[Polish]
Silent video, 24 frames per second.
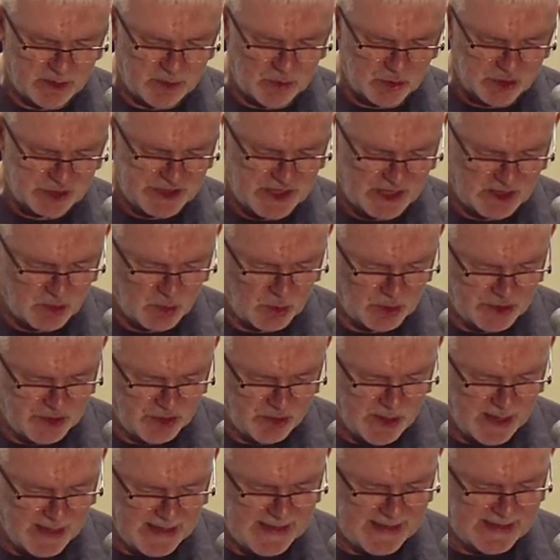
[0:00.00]
już nakłonił
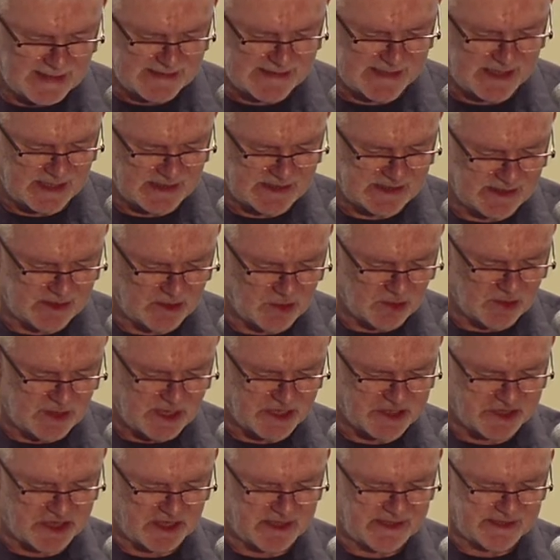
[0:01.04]
serce
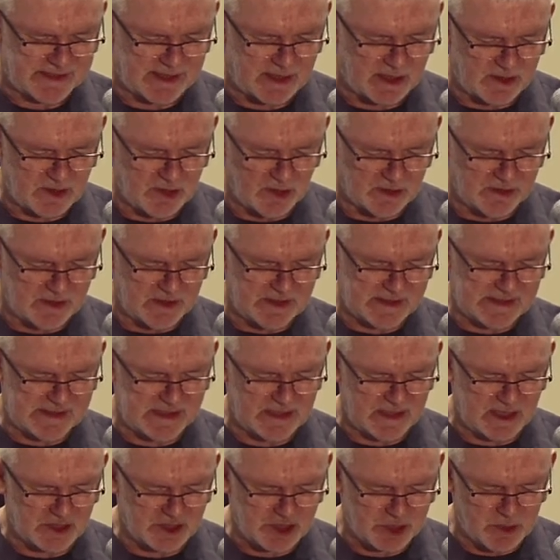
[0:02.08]
Judasza Iskarioty,
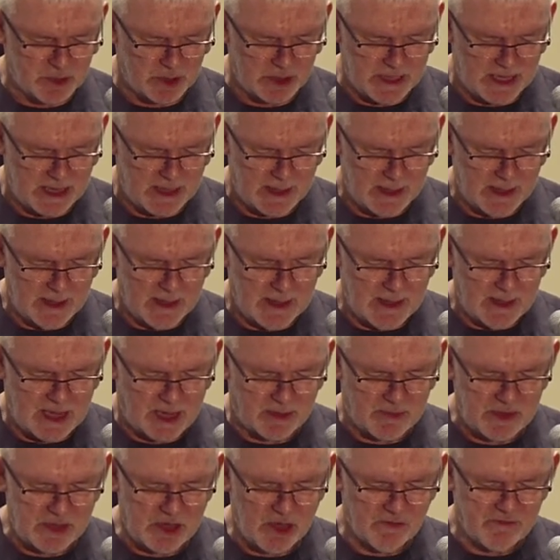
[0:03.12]
syna Szymona,
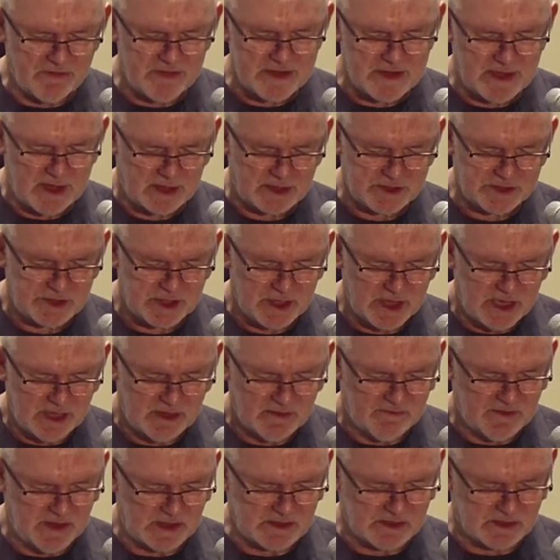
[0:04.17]
aby go wydać,
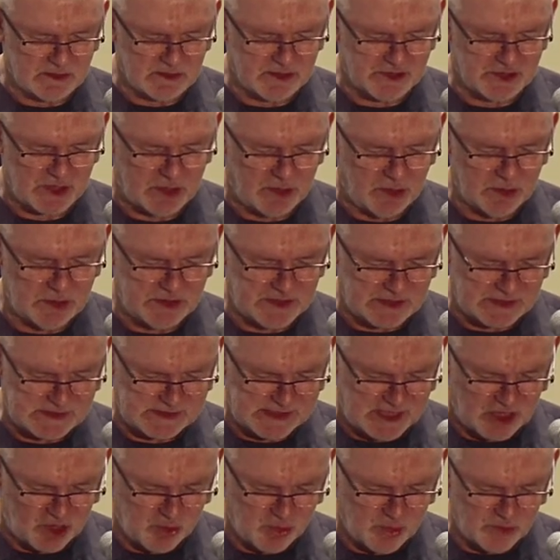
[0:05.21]
wiedząc, że ojciec
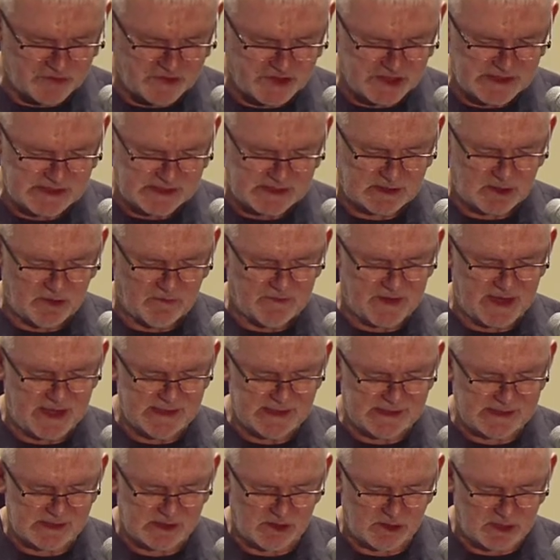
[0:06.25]
dał mu wszystko w
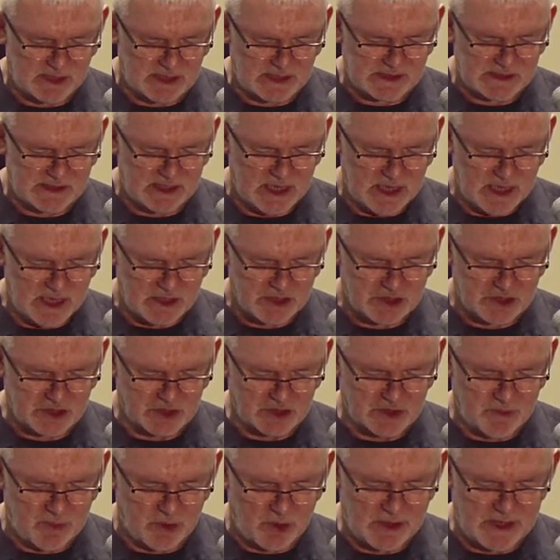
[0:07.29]
ręce oraz że
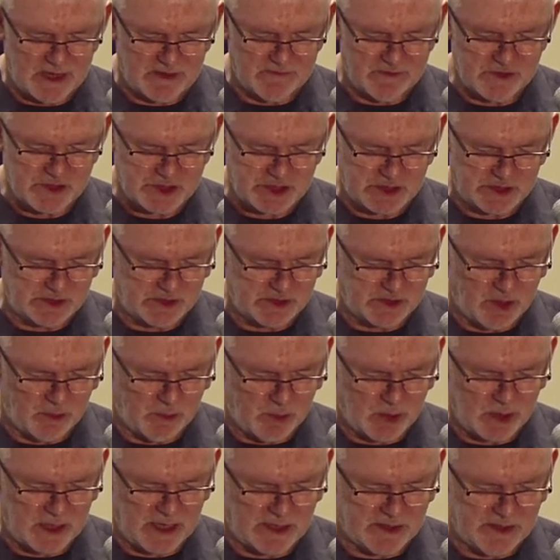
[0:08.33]
od Boga wyszedł i do
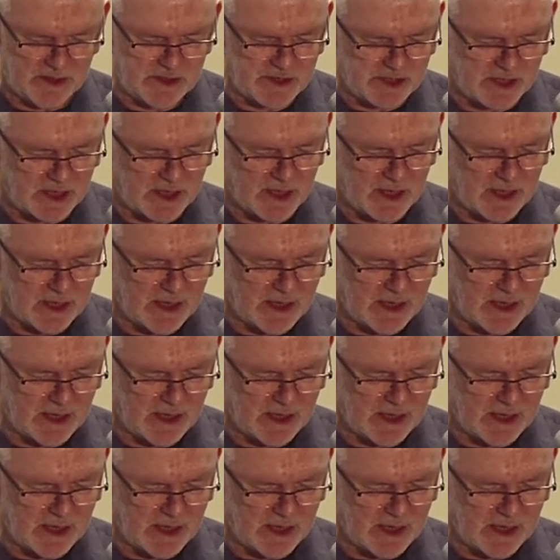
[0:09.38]
Boga idzie,